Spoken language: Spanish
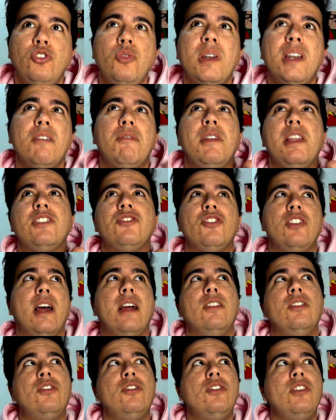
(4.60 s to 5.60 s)
Yo estuve
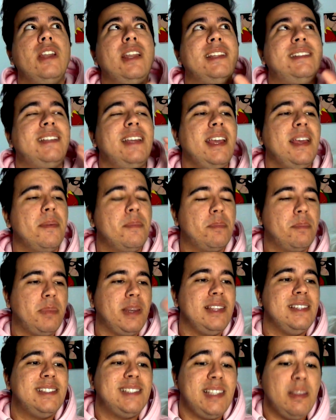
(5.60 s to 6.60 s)
reflexionando en este
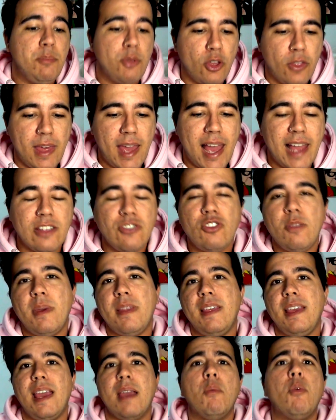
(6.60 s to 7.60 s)
principio de año y
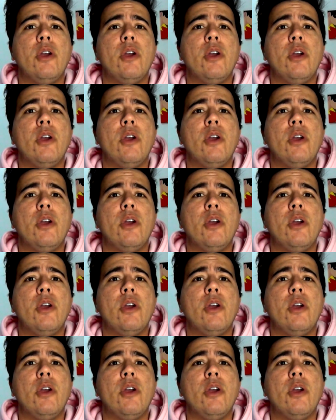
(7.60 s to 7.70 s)
me dije,